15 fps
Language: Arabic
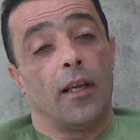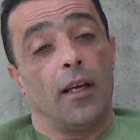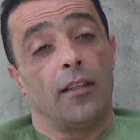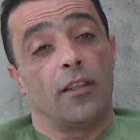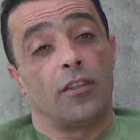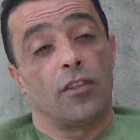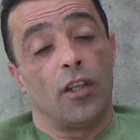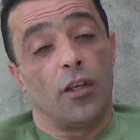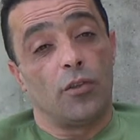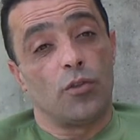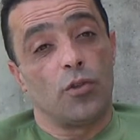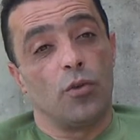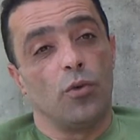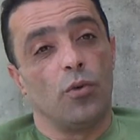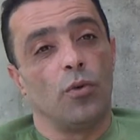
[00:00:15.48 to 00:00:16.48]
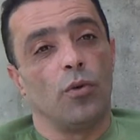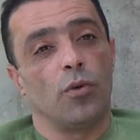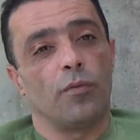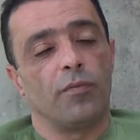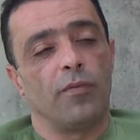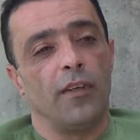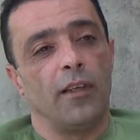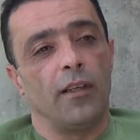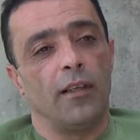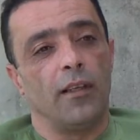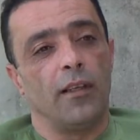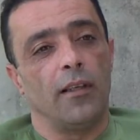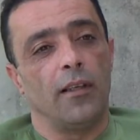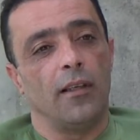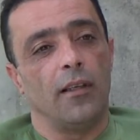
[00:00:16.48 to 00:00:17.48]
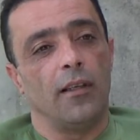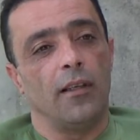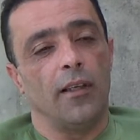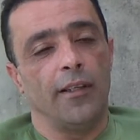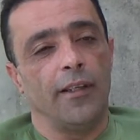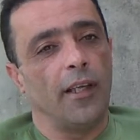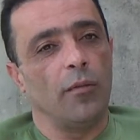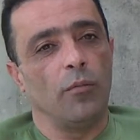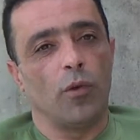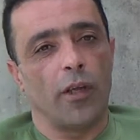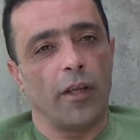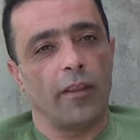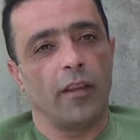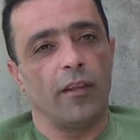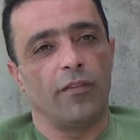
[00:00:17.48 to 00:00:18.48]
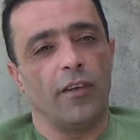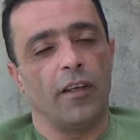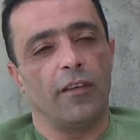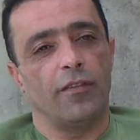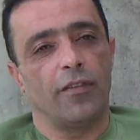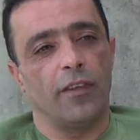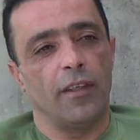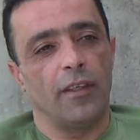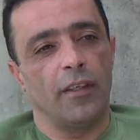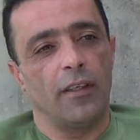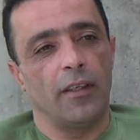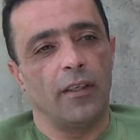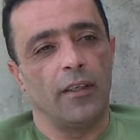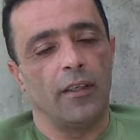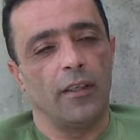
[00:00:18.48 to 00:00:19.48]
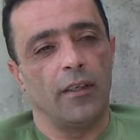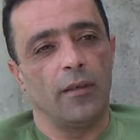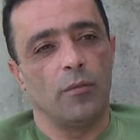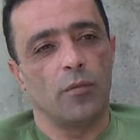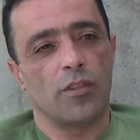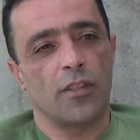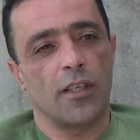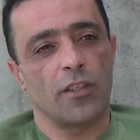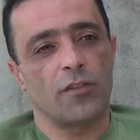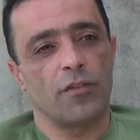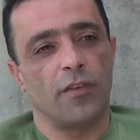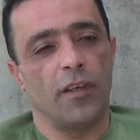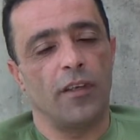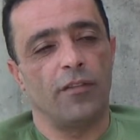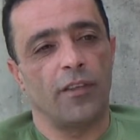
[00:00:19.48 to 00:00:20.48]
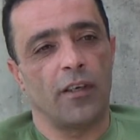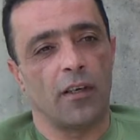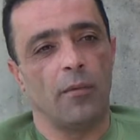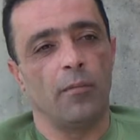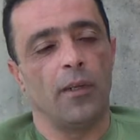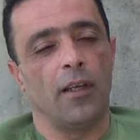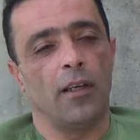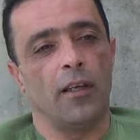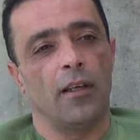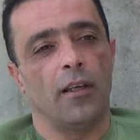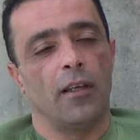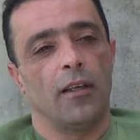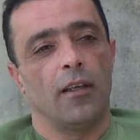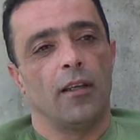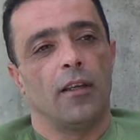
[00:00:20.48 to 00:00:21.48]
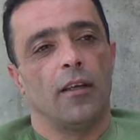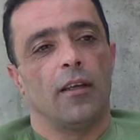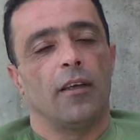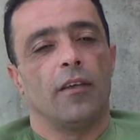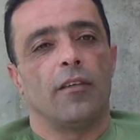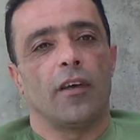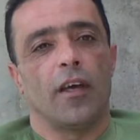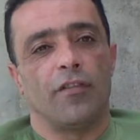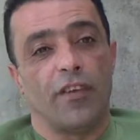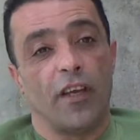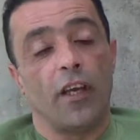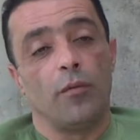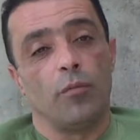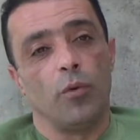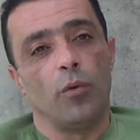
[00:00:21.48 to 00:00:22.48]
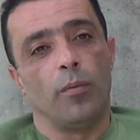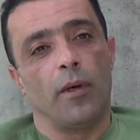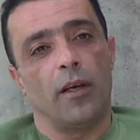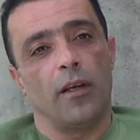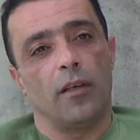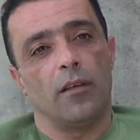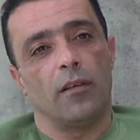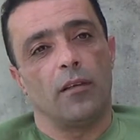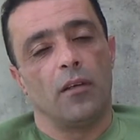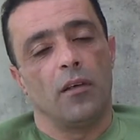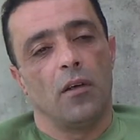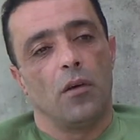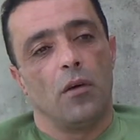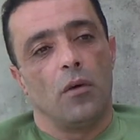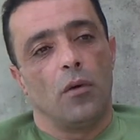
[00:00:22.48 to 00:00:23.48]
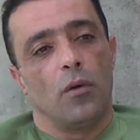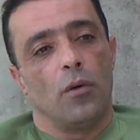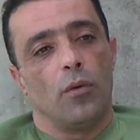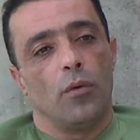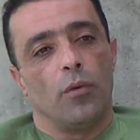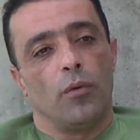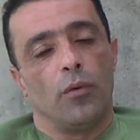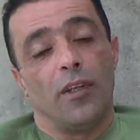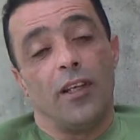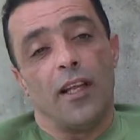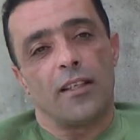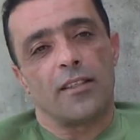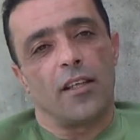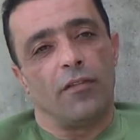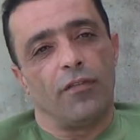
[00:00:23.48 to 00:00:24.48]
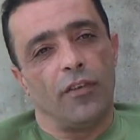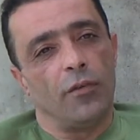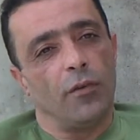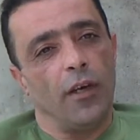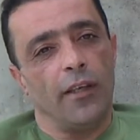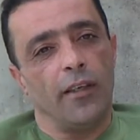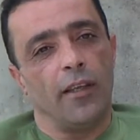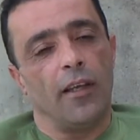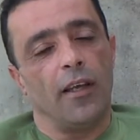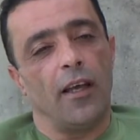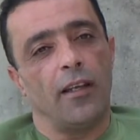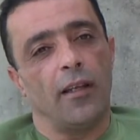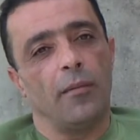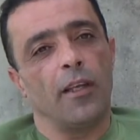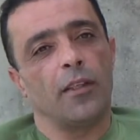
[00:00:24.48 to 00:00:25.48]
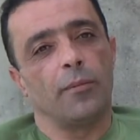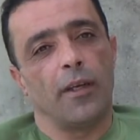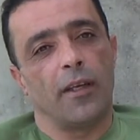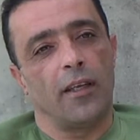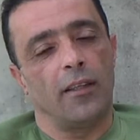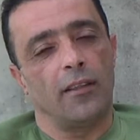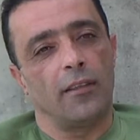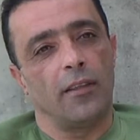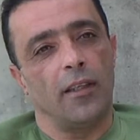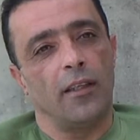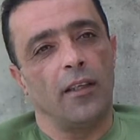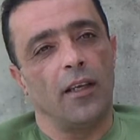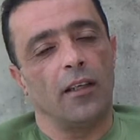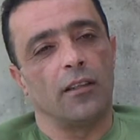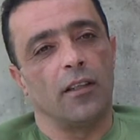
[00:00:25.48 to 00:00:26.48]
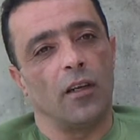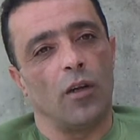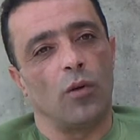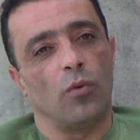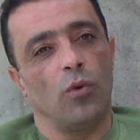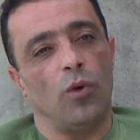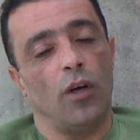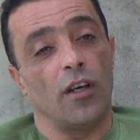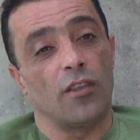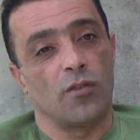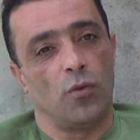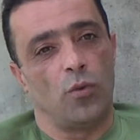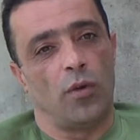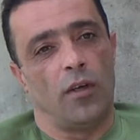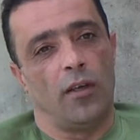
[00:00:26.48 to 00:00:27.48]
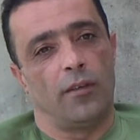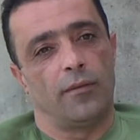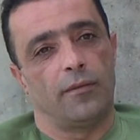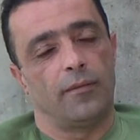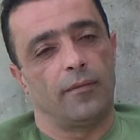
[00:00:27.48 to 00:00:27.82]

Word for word: قعدت ثلاث شهور في العناية المكثفة في مستشفى في الرملة في غيبوبة وللأسف إنه إحنا أنا ما تمكنت إني أقدر أروح أزورها